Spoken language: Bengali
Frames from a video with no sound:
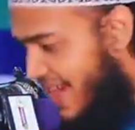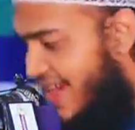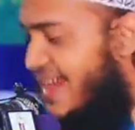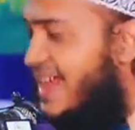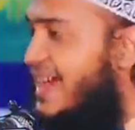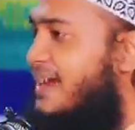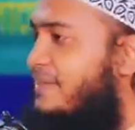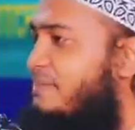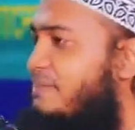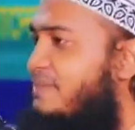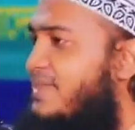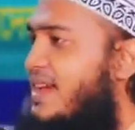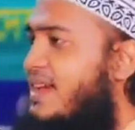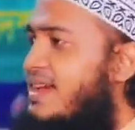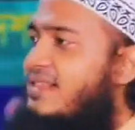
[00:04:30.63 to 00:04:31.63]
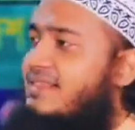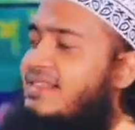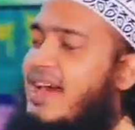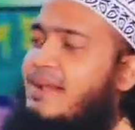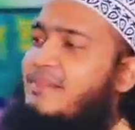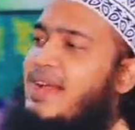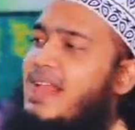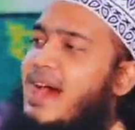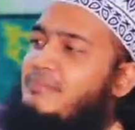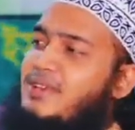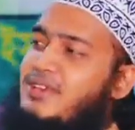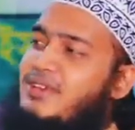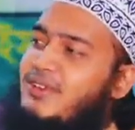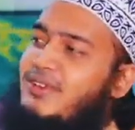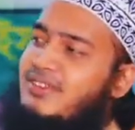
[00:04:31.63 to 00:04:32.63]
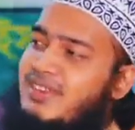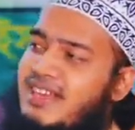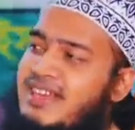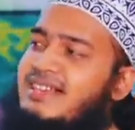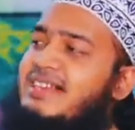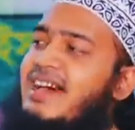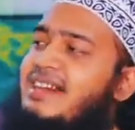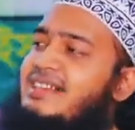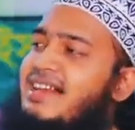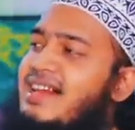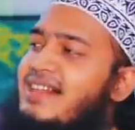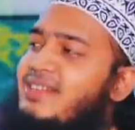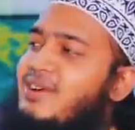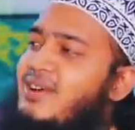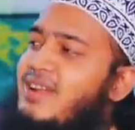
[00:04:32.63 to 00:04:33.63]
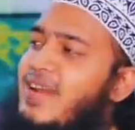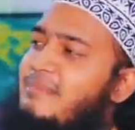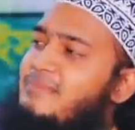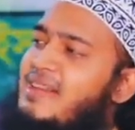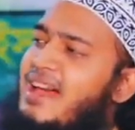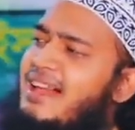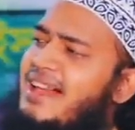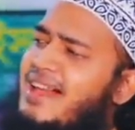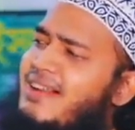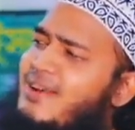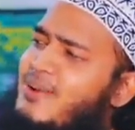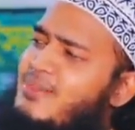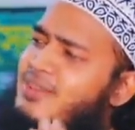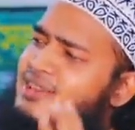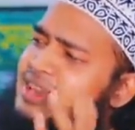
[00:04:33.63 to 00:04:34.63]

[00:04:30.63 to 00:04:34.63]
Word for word: কোথায় গেলে তার মানে আপনি যখন সিজদায় যান তখন আপনি আল্লাহর